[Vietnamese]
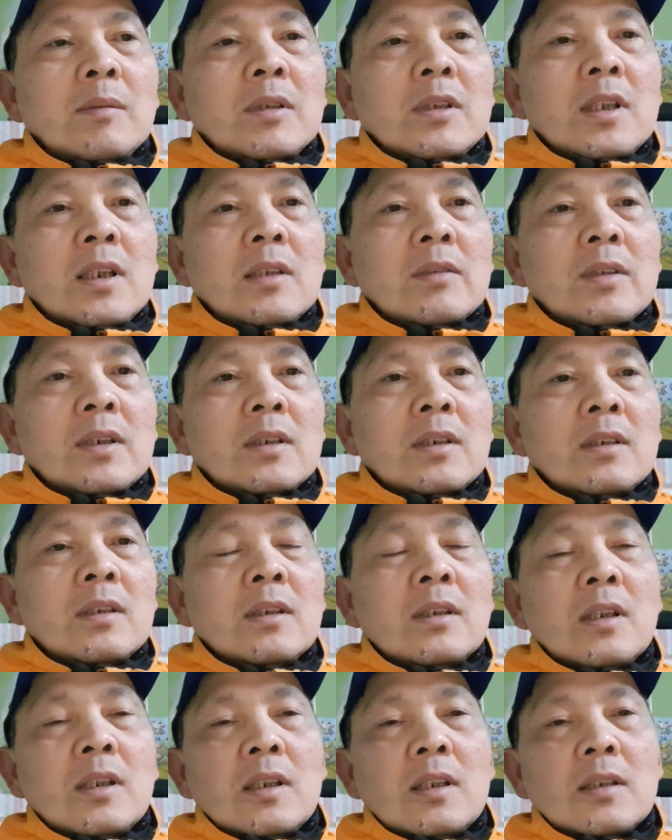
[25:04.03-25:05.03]
mà chia phân
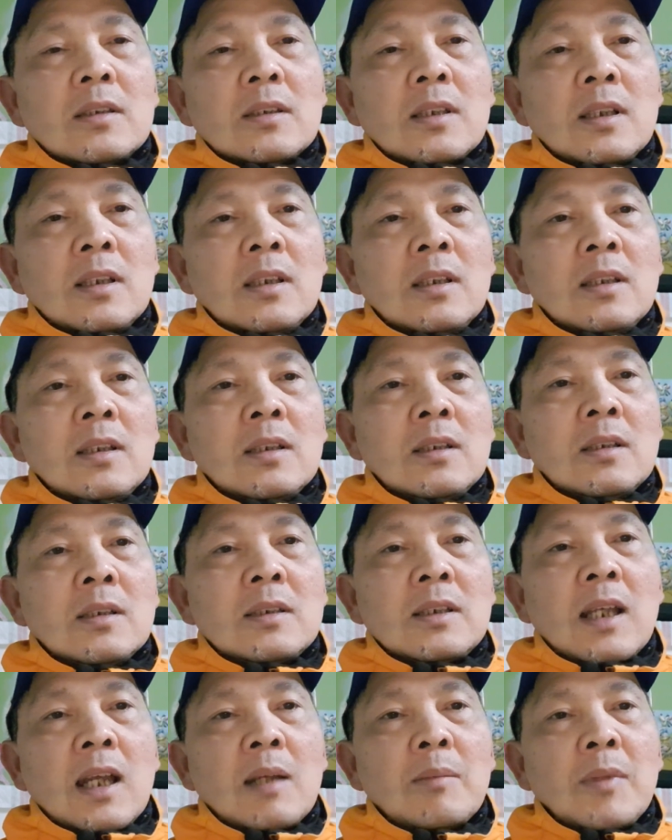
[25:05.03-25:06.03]
nửa thì
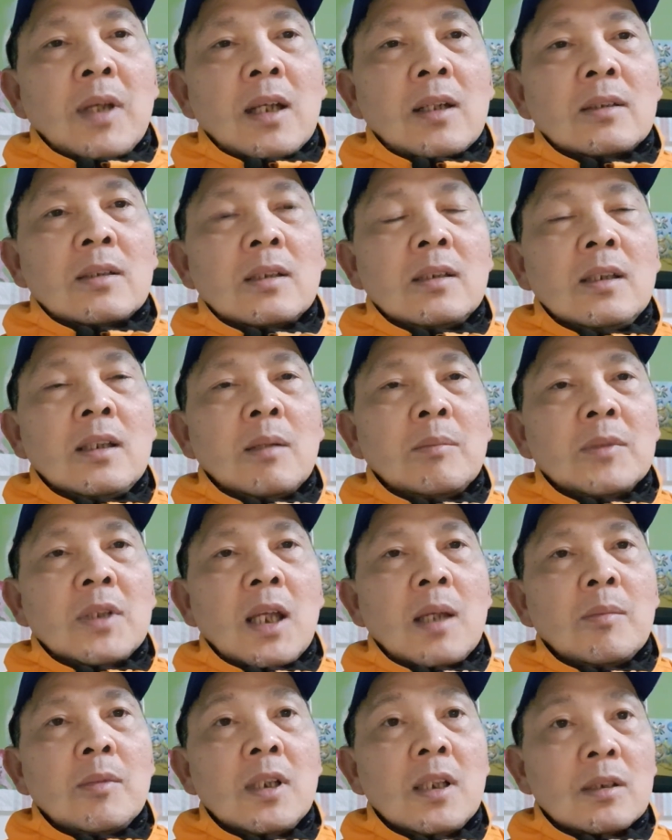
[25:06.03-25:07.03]
cha mẹ có thể đi làm
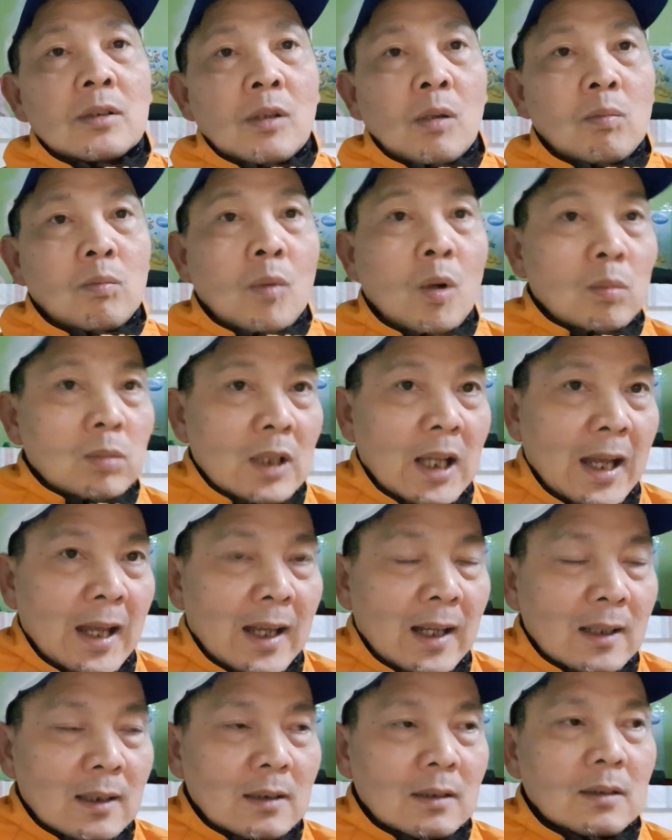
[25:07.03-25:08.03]
thêm liên tục 4
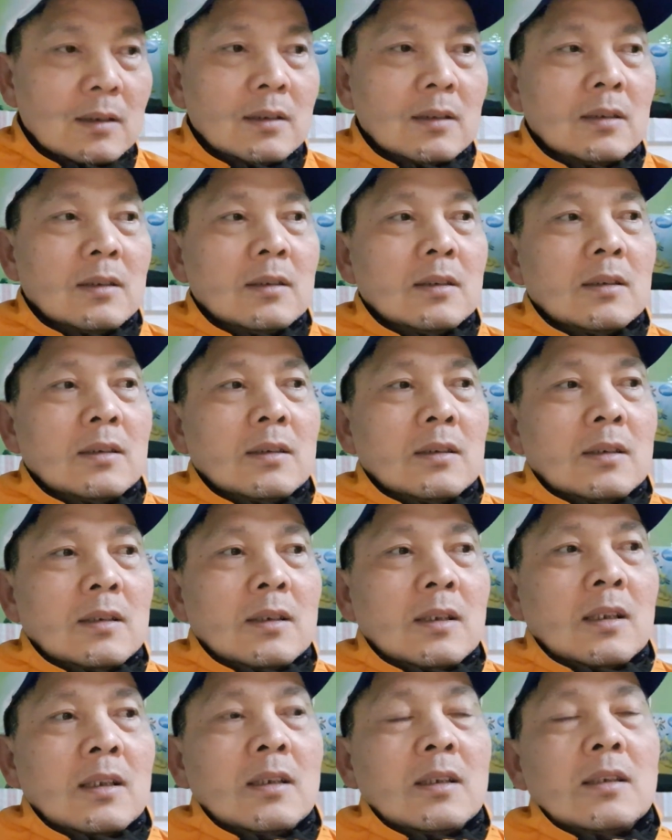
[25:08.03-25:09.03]
tháng.
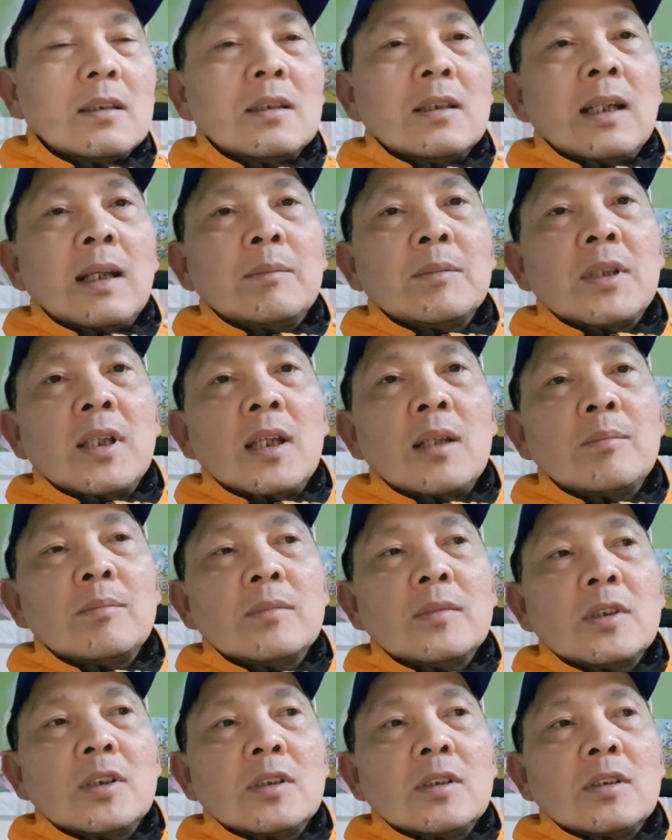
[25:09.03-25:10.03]
Đó, làm thêm
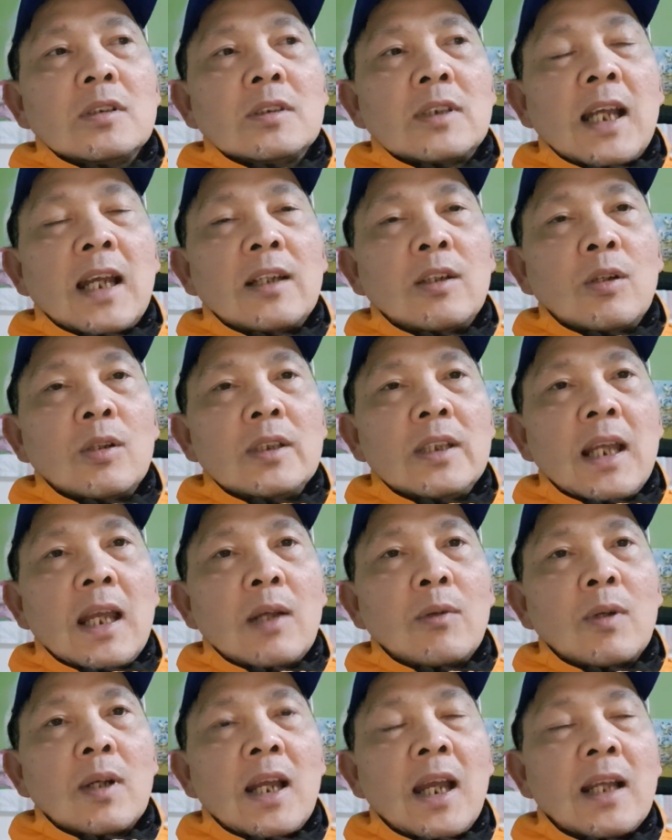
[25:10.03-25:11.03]
thay đổi
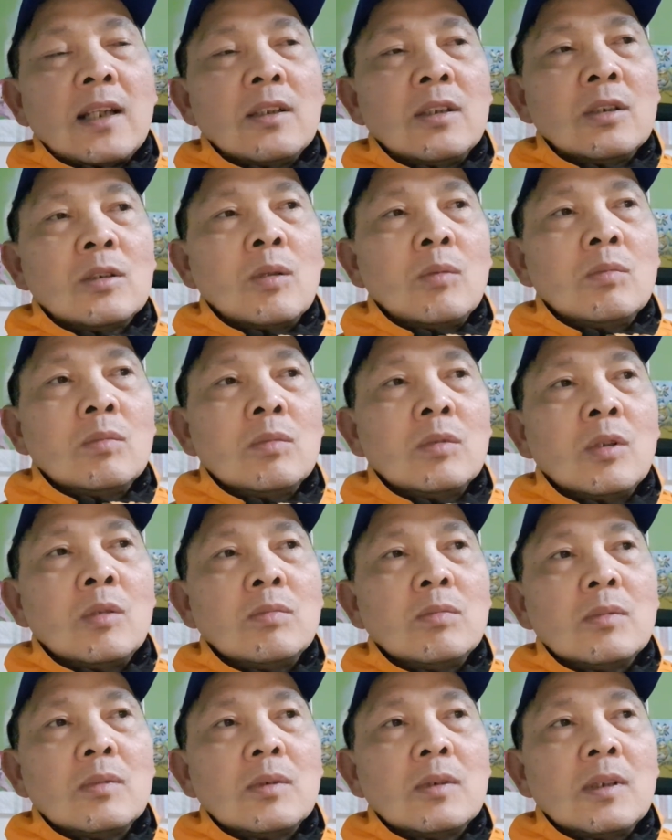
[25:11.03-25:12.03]
nhau hoặc hai người cùng lúc
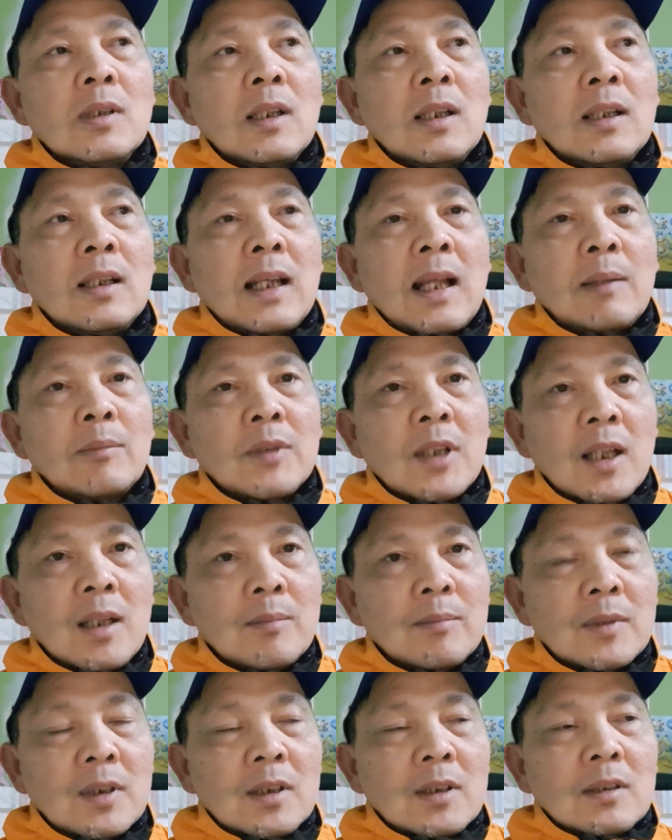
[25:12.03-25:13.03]
uh, làm
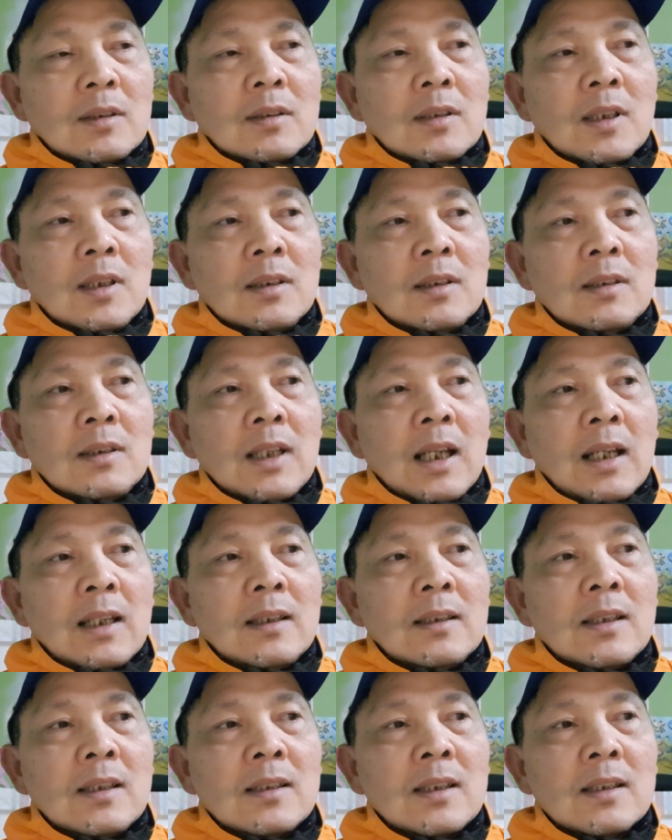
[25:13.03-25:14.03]
thêm thì như
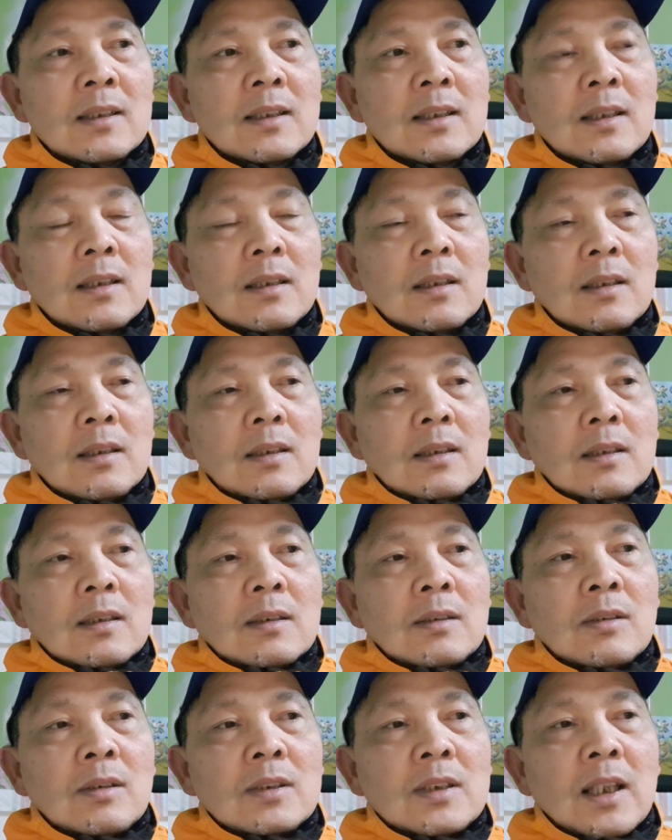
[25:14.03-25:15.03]
vậy thì sẽ
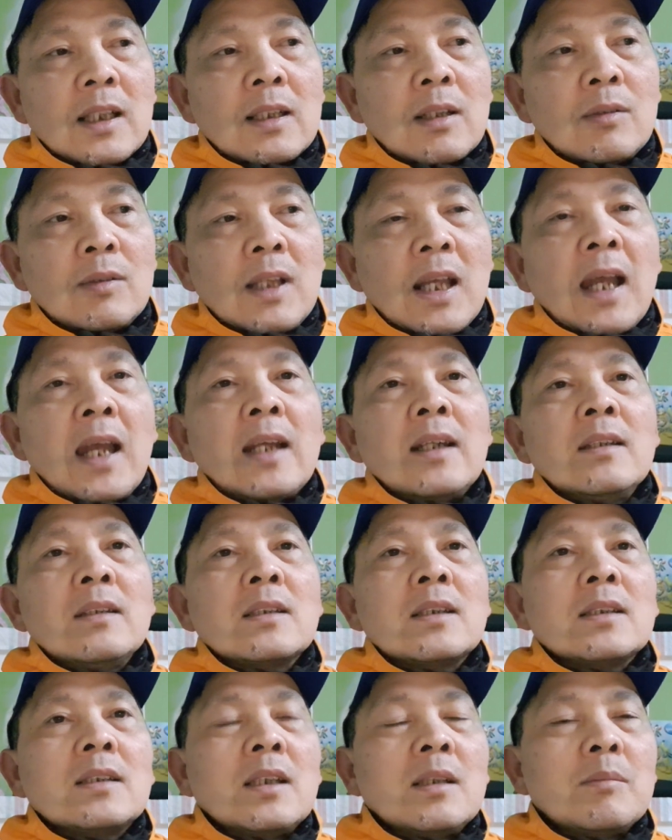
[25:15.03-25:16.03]
nó sẽ kéo dài được
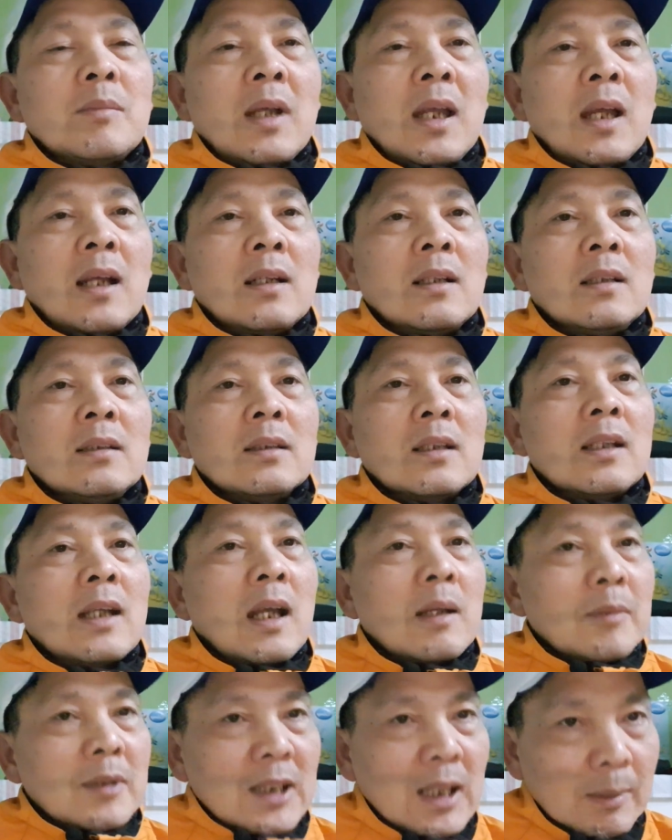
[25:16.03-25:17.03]
cái tiền mẹ lên tới
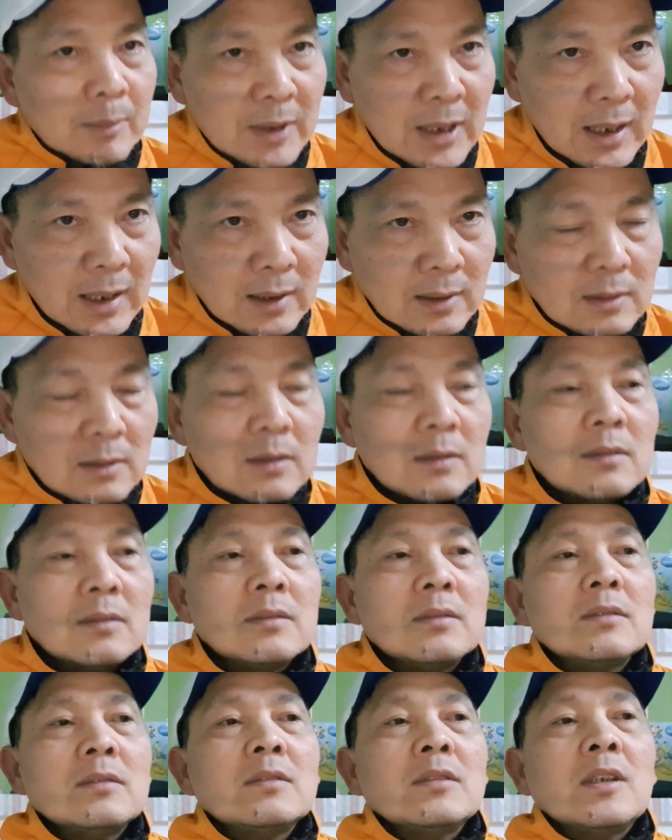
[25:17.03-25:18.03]
28 tháng.
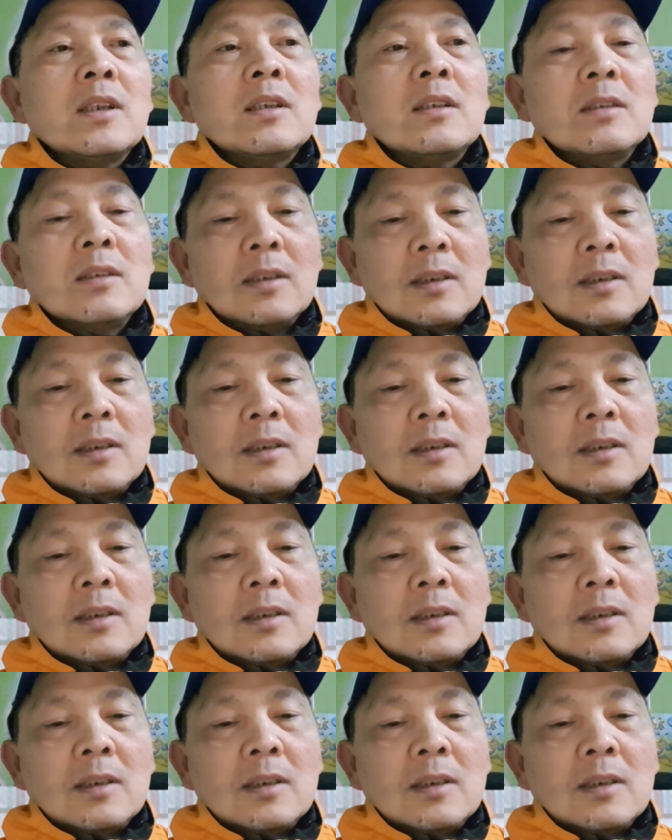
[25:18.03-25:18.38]
Đó